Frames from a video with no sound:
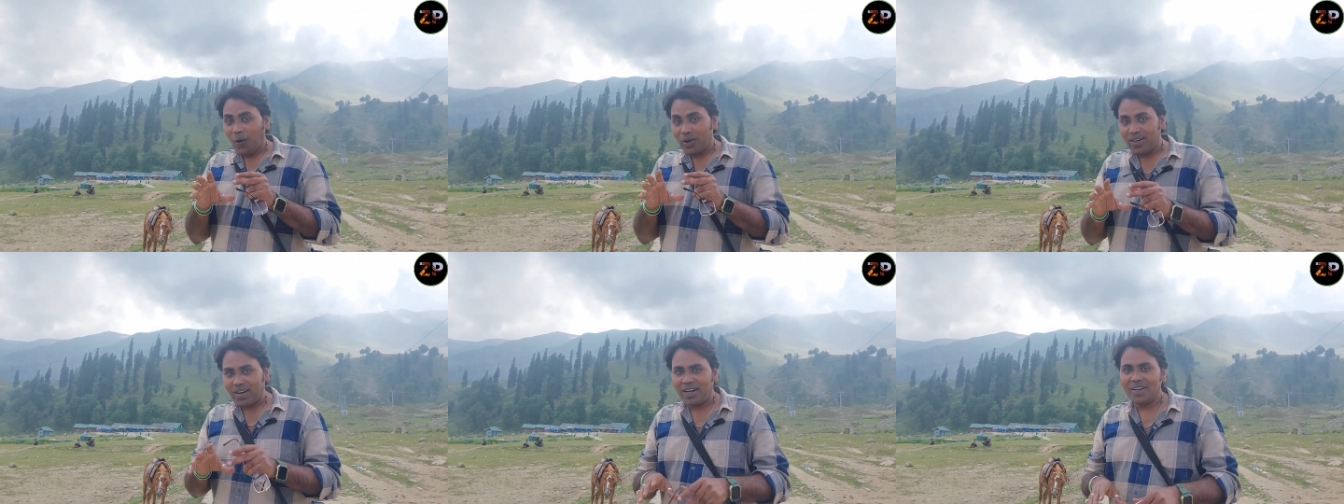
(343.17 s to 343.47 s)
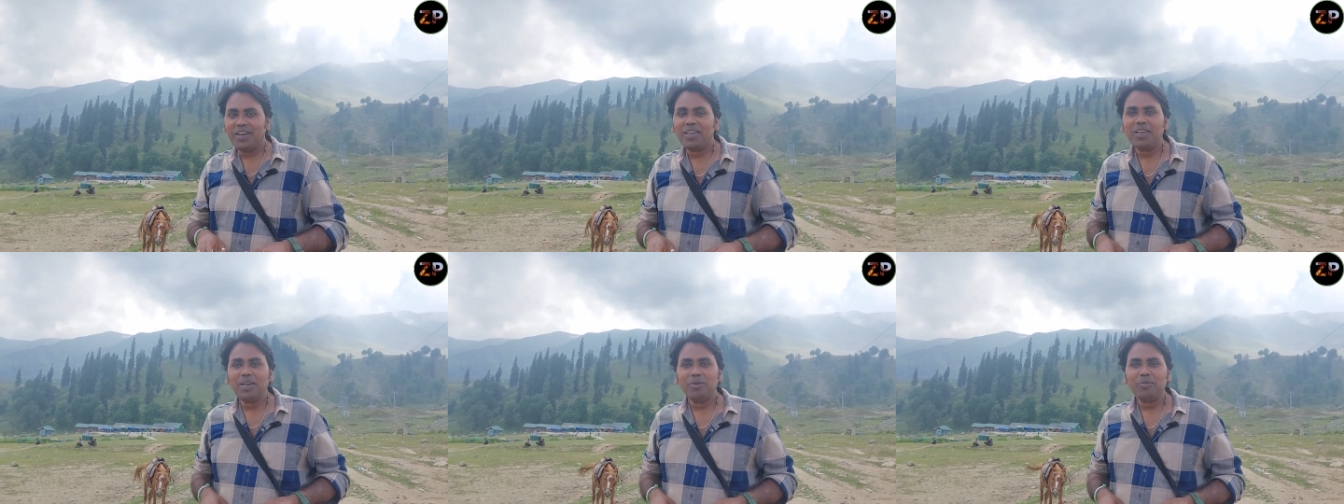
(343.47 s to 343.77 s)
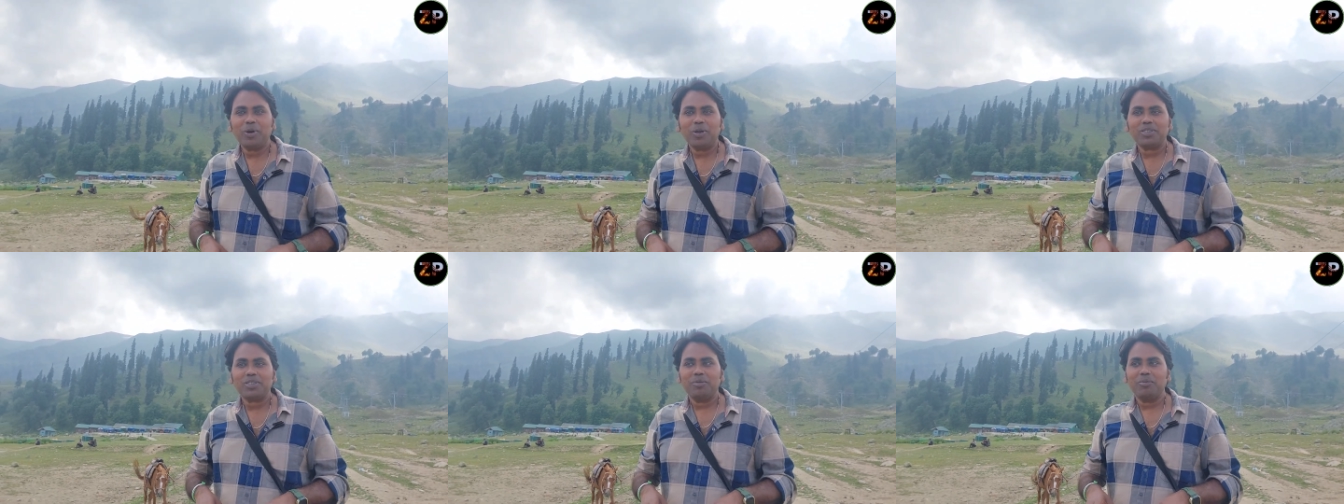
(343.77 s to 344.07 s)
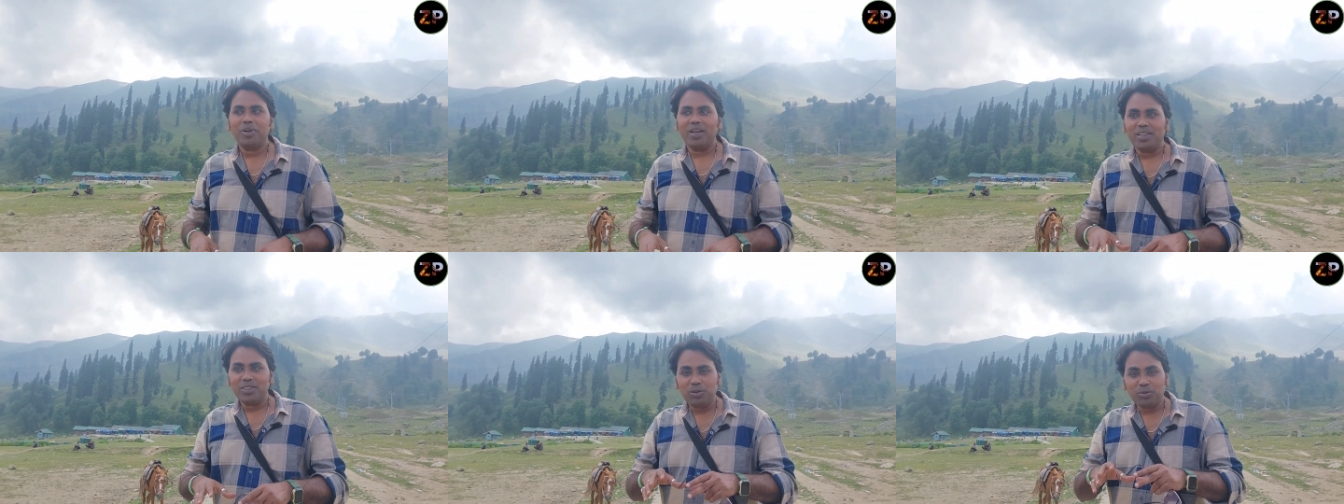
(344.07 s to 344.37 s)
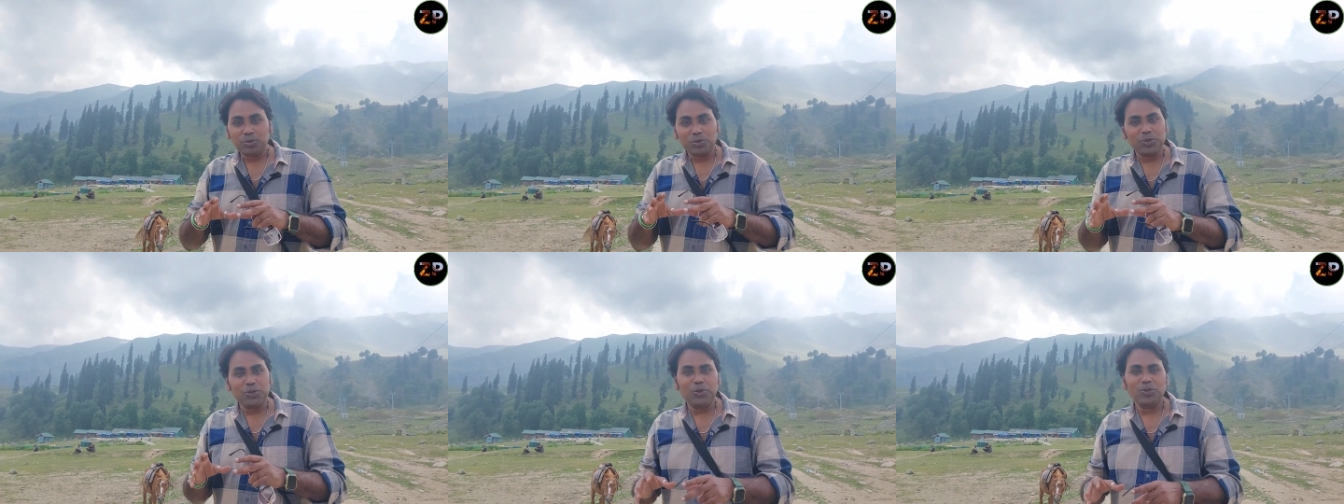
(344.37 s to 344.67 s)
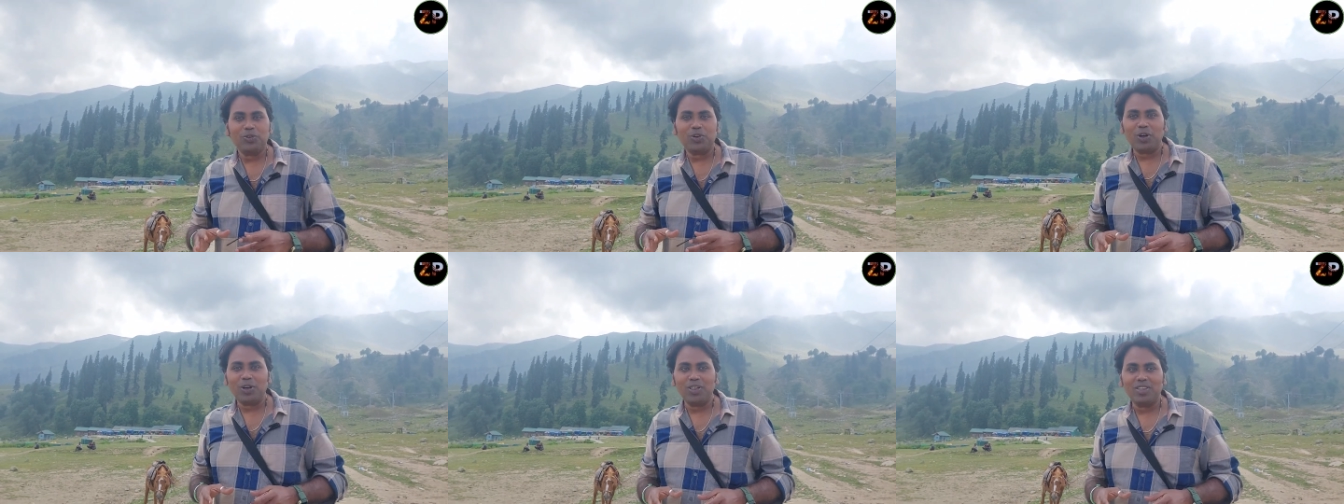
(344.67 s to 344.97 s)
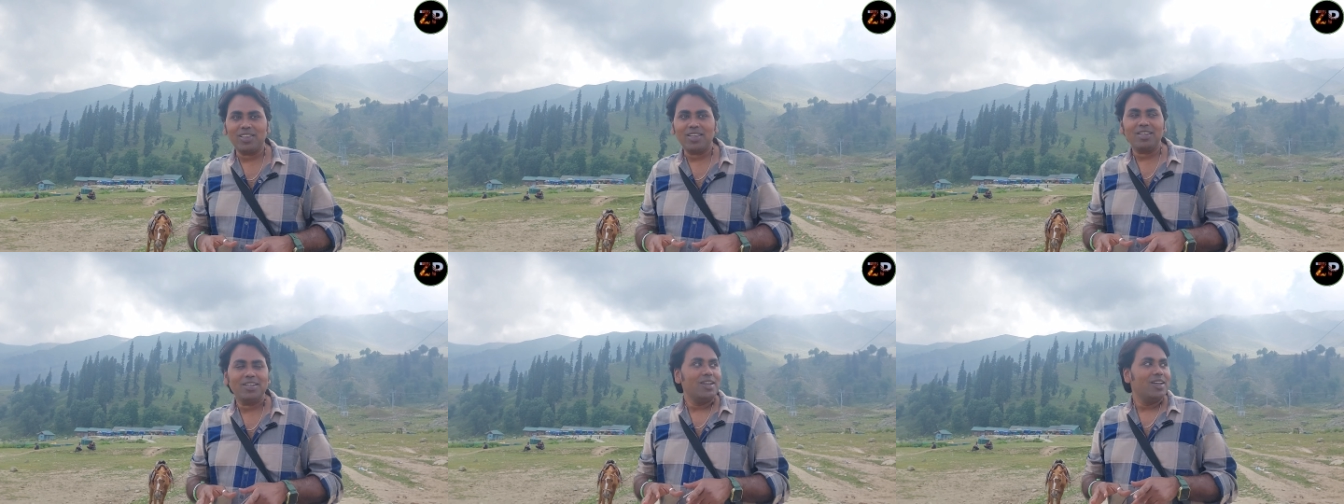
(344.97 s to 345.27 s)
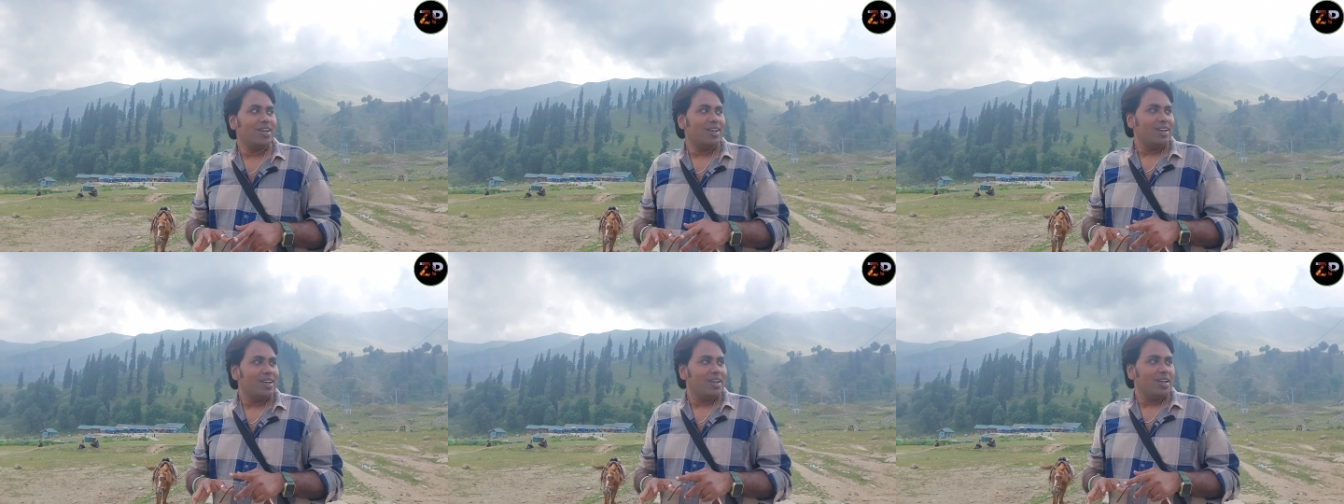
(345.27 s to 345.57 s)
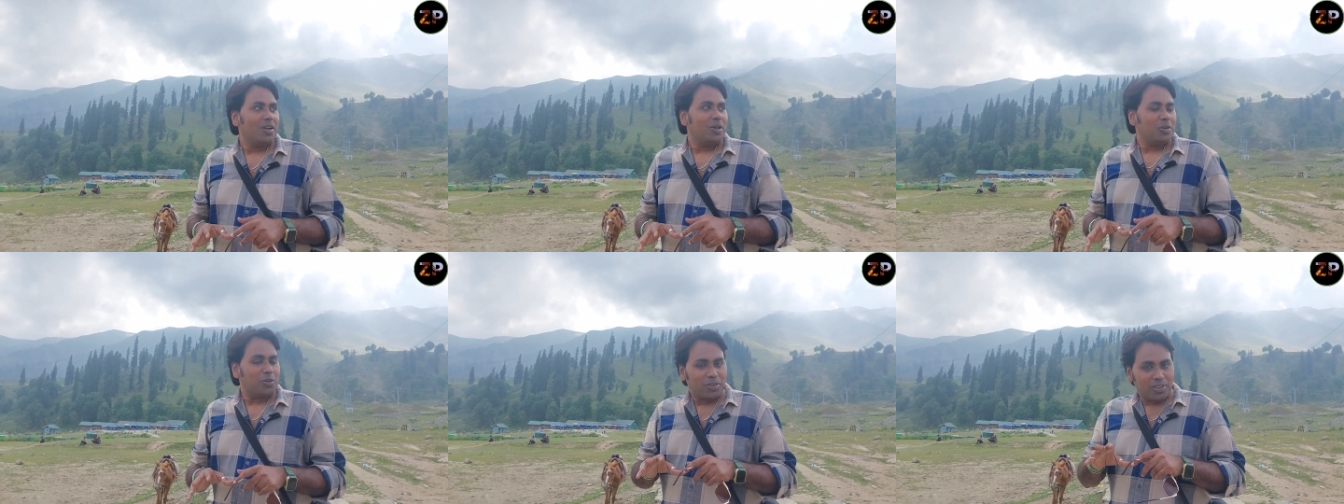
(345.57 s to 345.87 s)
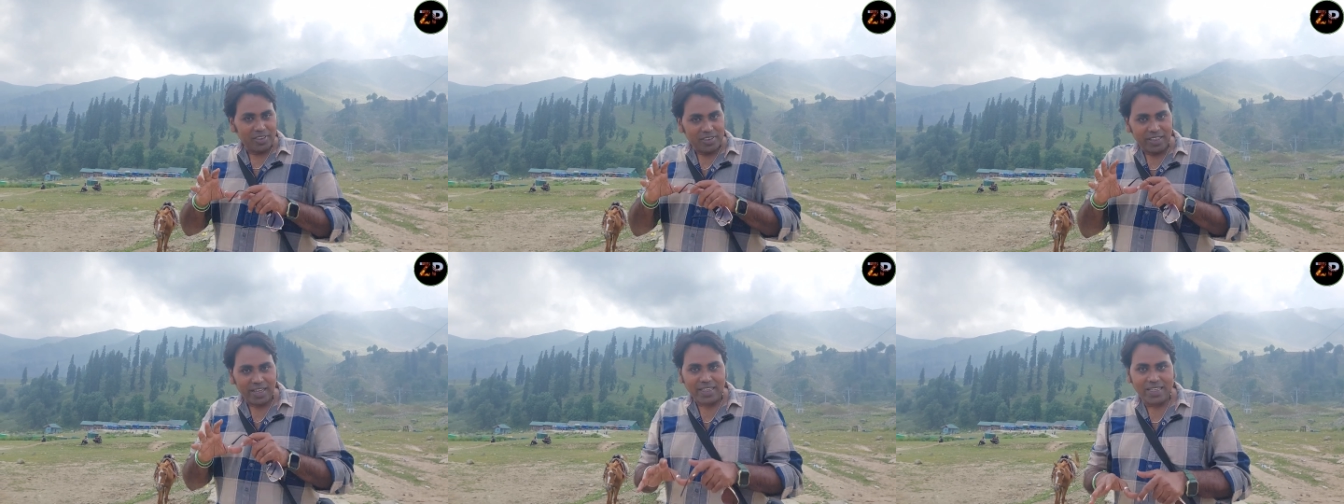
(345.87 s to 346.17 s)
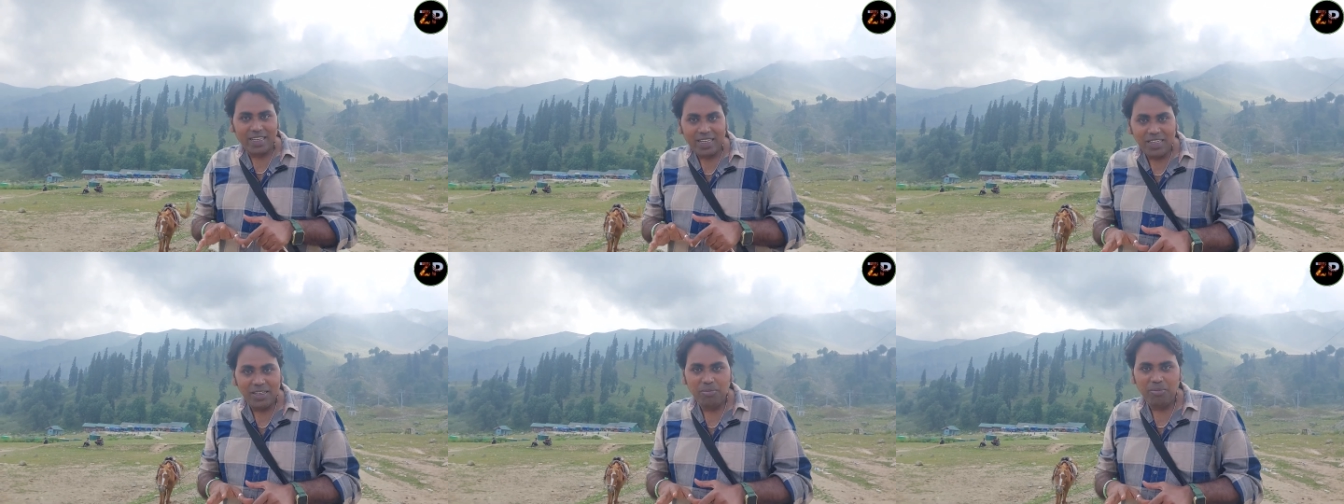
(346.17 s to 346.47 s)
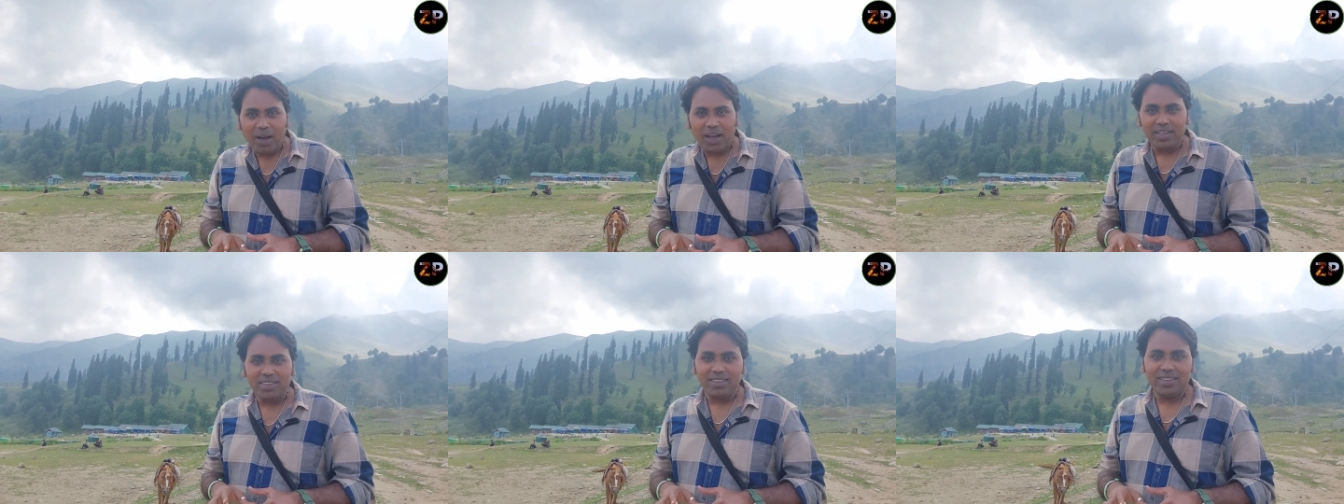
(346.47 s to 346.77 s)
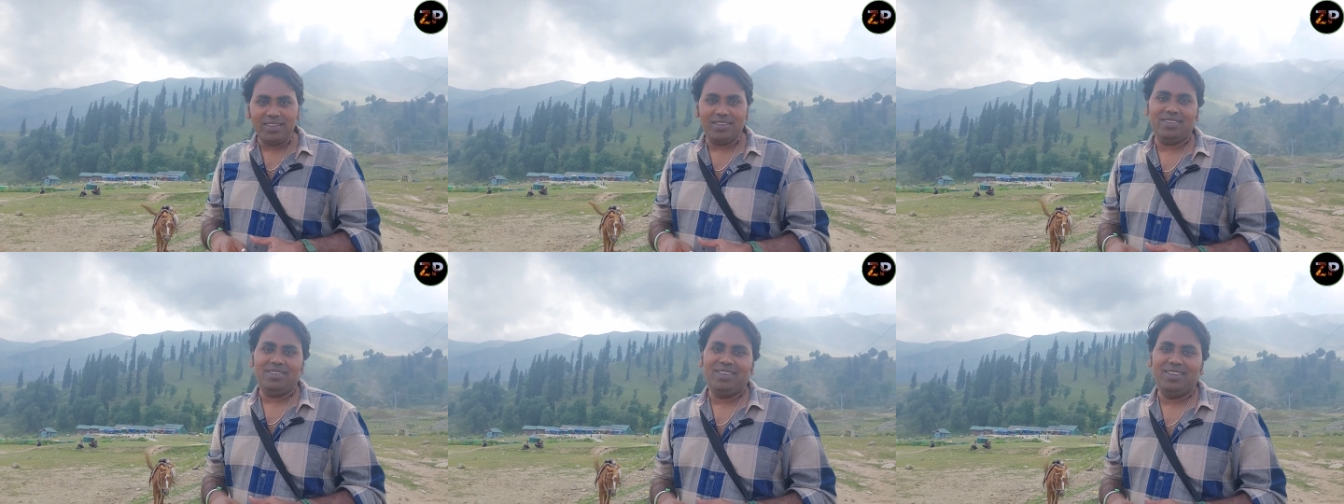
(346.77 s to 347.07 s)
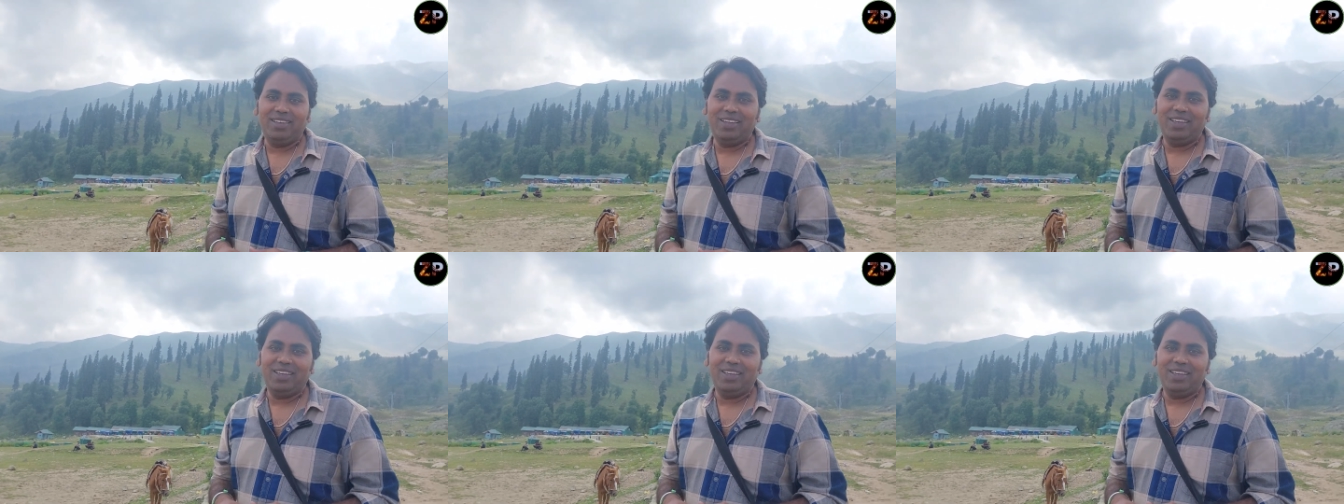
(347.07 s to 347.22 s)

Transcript: और ठंडी के मौसम में ना जब स्नोफॉल होते हैं यकीन मानिए